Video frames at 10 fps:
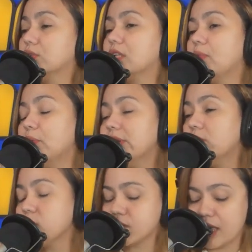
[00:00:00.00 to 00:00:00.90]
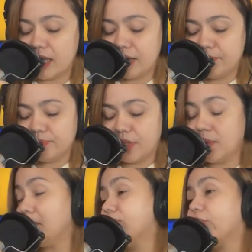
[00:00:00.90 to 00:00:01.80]
takbo ng orasan, e
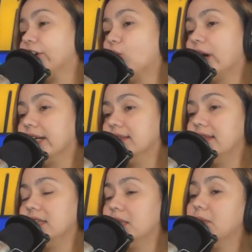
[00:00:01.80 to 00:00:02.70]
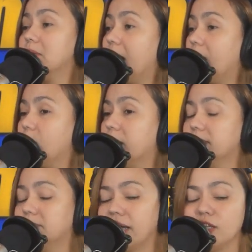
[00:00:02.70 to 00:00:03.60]
pa-forward, hindi pa
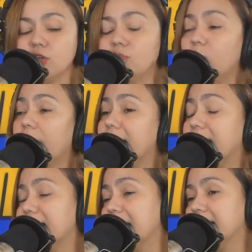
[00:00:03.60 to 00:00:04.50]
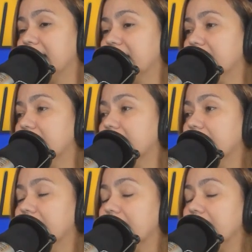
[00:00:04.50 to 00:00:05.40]
backward. Parang yung buhay lang natin.
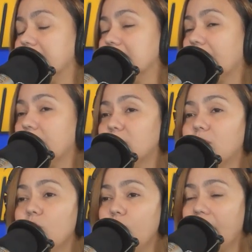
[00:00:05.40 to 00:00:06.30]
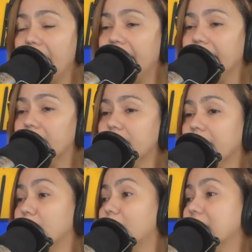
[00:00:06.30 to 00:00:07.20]
Hindi tayo nabubuhay
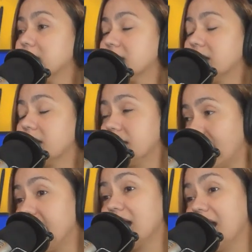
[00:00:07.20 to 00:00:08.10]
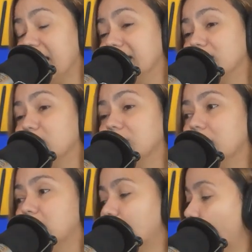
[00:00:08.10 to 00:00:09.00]
para bumalik sa nakaraan, kundi
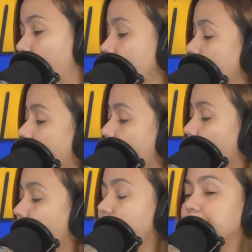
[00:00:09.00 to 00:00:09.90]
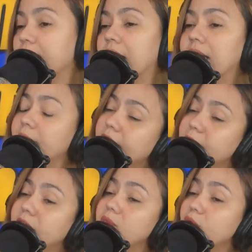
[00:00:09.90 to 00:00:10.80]
nabubuhay tayo para
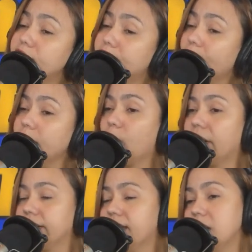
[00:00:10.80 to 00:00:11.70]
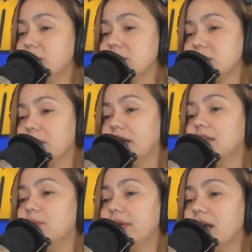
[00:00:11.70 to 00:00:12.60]
mag-move forward. Kaya naman sa mga
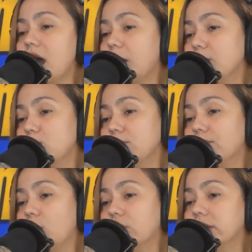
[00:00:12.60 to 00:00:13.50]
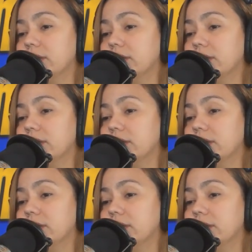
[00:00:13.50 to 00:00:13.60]
hindi pa nakaka-move on,